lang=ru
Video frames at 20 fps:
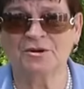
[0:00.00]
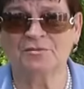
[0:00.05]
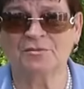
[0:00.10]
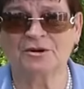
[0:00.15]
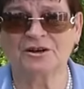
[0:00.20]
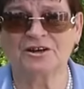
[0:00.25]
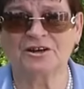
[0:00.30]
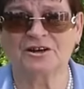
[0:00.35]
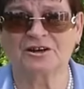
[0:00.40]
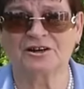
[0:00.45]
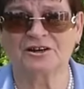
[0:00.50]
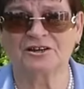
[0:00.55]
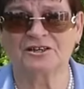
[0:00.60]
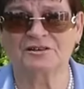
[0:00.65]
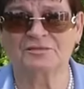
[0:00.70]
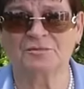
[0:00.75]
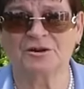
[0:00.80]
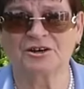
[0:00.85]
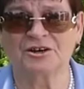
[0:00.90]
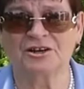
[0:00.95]
Мы приехали
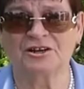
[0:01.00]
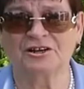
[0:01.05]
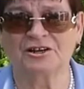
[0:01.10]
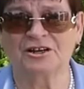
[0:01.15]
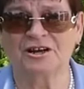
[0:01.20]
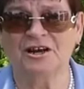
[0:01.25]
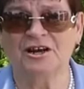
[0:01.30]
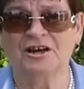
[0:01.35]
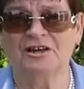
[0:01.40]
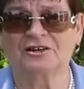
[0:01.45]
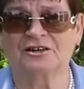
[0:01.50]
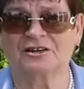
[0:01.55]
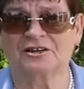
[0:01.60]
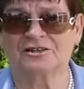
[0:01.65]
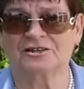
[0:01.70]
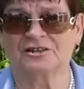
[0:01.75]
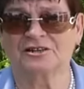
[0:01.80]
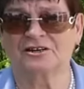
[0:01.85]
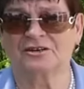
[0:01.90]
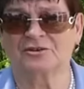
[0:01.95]
с могилы
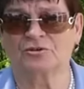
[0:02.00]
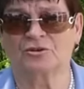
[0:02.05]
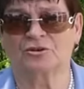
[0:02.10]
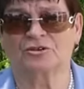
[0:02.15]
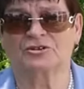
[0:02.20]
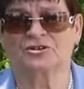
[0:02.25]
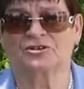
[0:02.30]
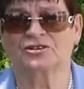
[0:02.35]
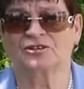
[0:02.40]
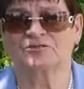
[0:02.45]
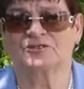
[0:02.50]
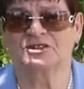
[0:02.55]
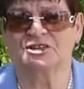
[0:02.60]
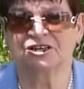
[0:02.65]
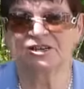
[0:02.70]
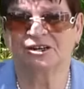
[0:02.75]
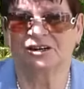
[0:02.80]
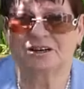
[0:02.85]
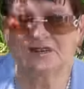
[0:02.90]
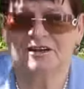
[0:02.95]
Тараса Григоровича
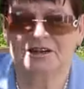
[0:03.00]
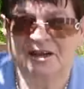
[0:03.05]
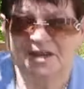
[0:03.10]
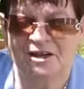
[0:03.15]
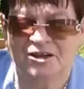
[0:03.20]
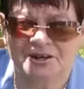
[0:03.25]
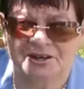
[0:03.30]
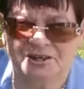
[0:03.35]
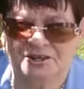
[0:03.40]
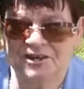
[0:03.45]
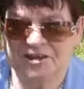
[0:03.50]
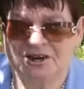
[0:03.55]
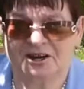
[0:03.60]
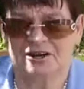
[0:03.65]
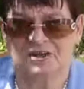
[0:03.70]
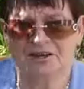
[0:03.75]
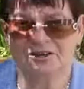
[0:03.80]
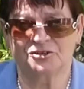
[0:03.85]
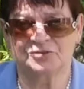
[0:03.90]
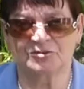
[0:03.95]
Шевченко и
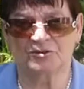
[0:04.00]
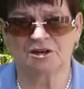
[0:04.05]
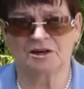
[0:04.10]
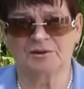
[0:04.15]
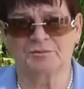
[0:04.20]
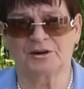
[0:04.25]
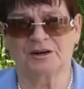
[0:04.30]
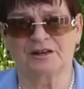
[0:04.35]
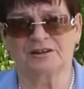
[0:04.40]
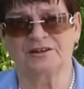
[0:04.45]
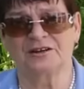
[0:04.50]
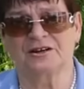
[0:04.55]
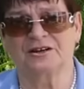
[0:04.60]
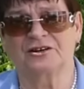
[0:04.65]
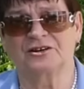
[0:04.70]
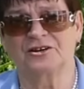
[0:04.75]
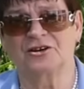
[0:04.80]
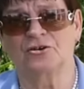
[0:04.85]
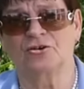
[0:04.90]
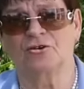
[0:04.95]
заехали сюда обратно
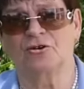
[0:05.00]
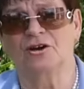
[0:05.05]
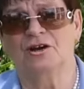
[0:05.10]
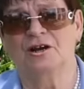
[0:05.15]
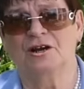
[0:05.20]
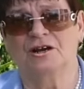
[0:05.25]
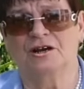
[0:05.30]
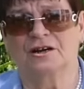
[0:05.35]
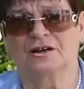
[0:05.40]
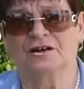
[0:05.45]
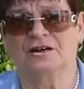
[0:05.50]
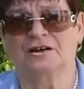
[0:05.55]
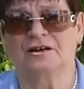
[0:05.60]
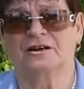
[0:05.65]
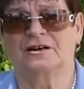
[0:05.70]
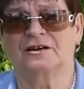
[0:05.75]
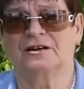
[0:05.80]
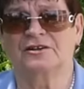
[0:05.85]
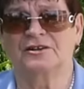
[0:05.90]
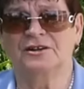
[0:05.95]
к ее
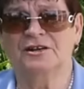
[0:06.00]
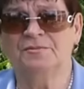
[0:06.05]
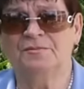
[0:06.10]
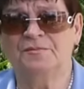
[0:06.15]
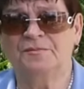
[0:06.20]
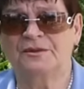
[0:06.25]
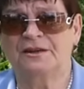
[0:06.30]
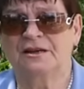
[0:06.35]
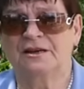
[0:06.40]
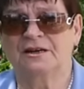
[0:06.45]
э, родным.